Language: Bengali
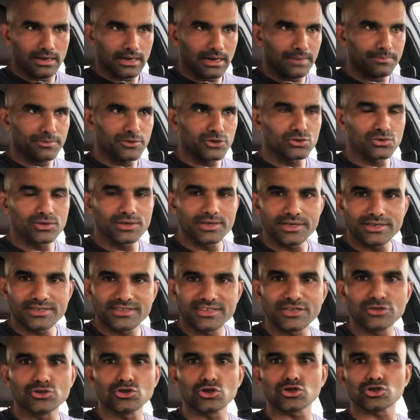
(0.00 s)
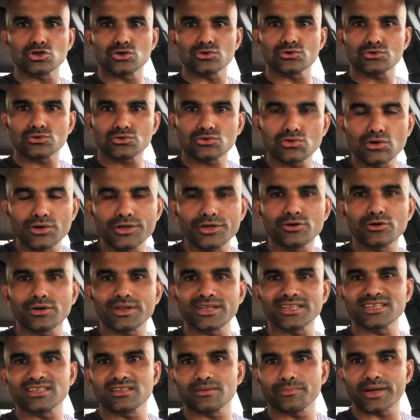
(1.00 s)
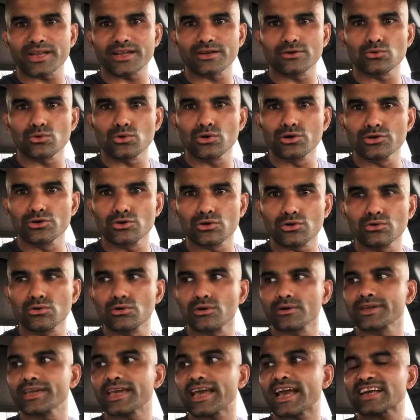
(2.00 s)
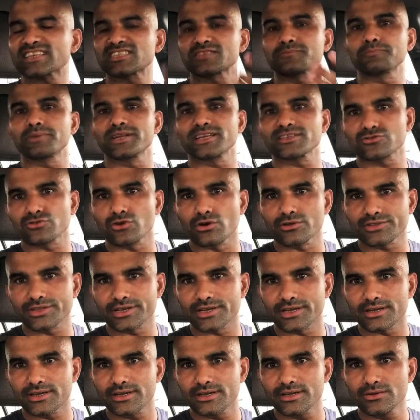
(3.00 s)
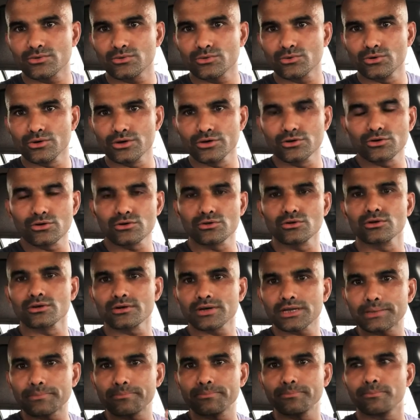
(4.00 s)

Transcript: আপনি যদি সিচুয়েশন তৈরি করে দিতে পারেন ওই রোগগুলোকে এক্সপ্রেস হতে ওই রোগগুলোকে